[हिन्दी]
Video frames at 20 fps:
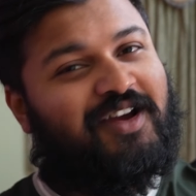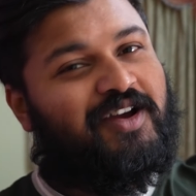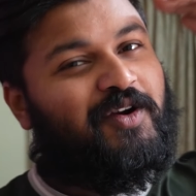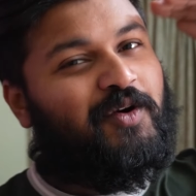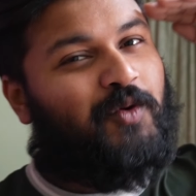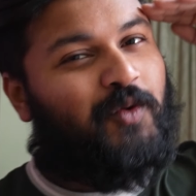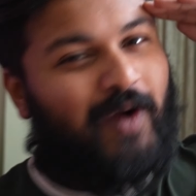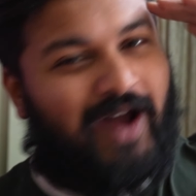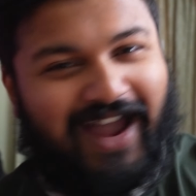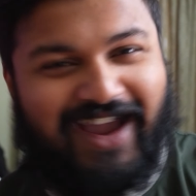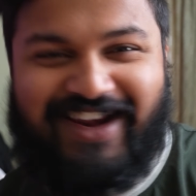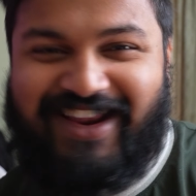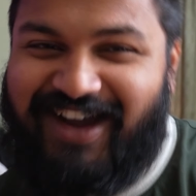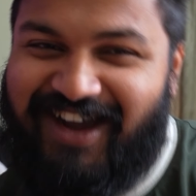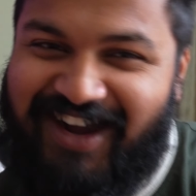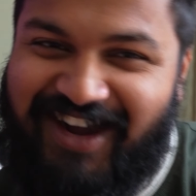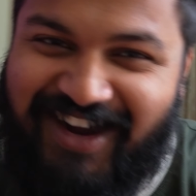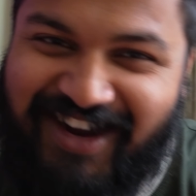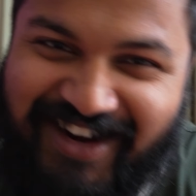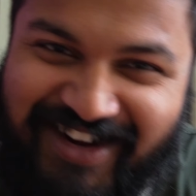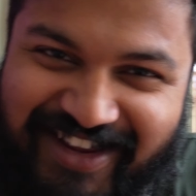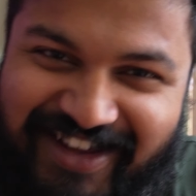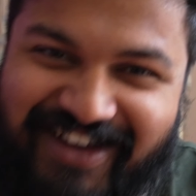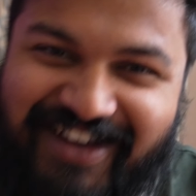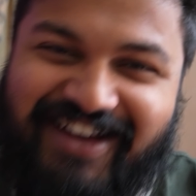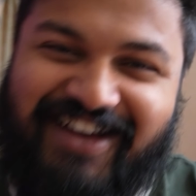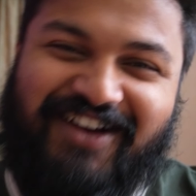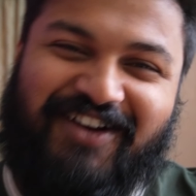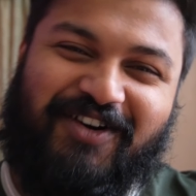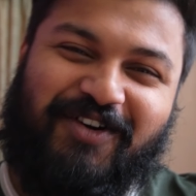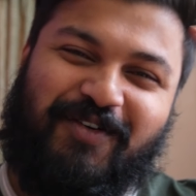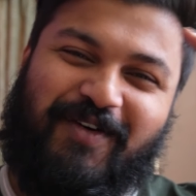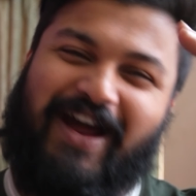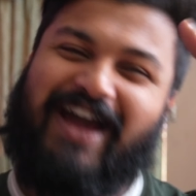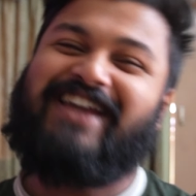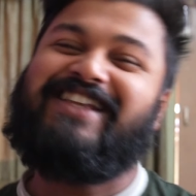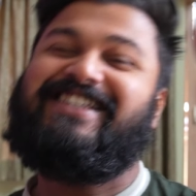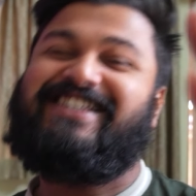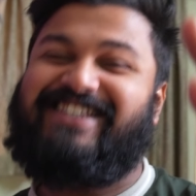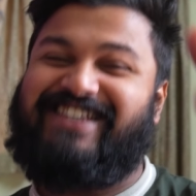ride, ride hard,
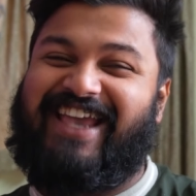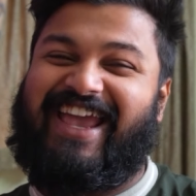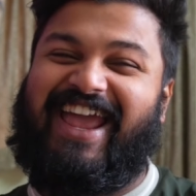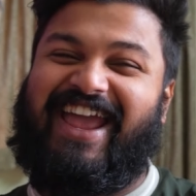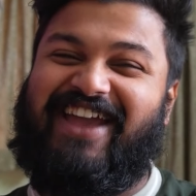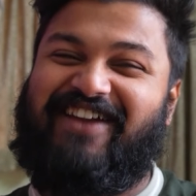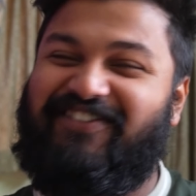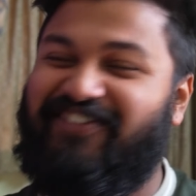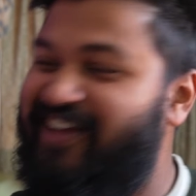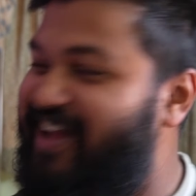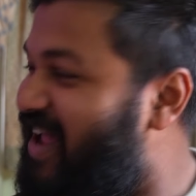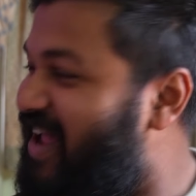ride safe,